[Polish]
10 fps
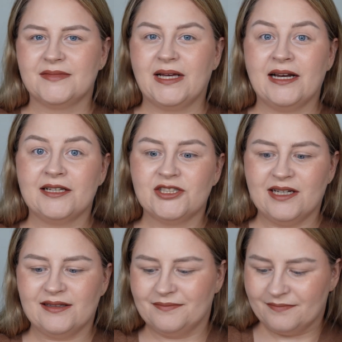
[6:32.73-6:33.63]
Ale
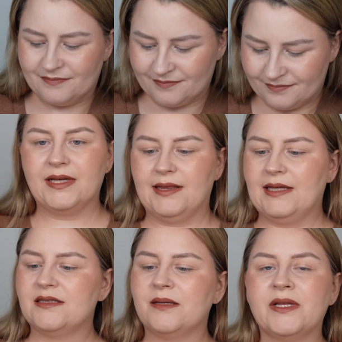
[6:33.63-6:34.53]
czad.
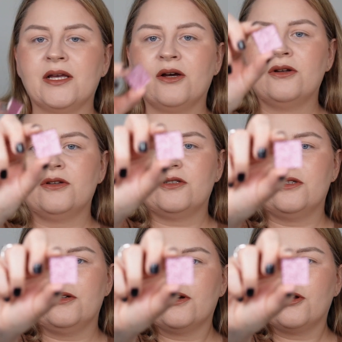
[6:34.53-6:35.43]
Następny kolor
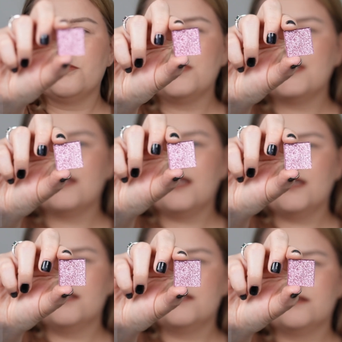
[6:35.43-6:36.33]
to
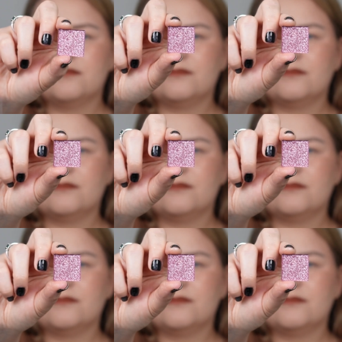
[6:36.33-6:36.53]
Cobaltite.